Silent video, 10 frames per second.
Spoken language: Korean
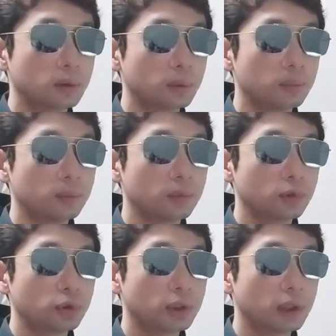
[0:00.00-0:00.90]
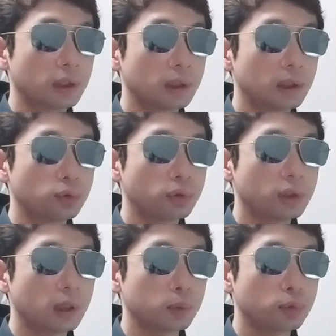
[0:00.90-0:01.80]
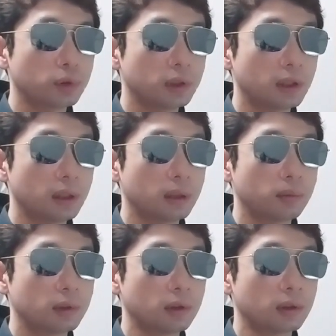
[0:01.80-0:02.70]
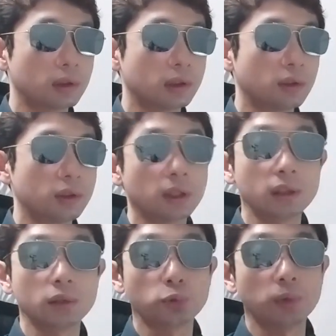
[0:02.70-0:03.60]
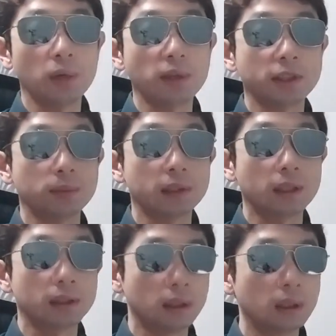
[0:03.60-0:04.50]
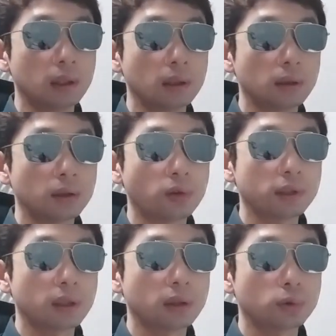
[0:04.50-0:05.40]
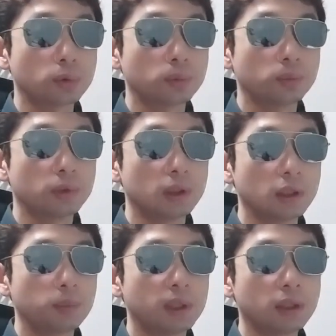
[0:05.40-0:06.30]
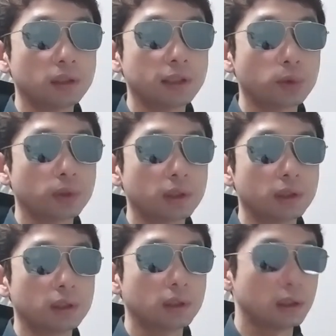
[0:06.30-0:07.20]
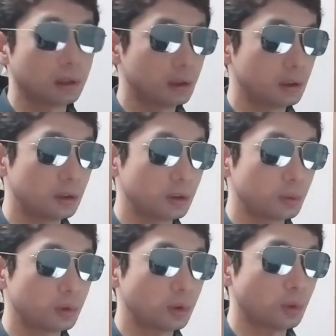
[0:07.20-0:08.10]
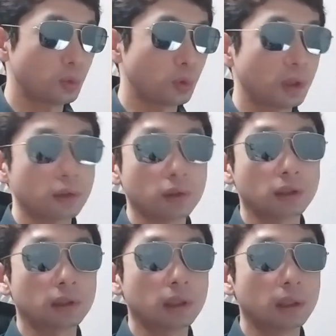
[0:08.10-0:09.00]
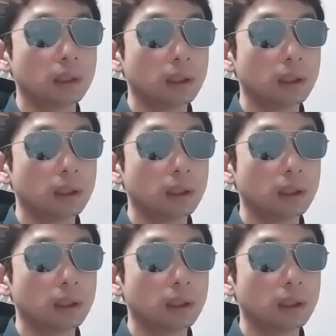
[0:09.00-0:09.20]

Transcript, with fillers: 좀 취재 후기라면 후기인데 그런 이야기를 좀 해봤습니다. 영상 좀 이 비하인드 스토리를 지금 처음 공개하는 것 같은데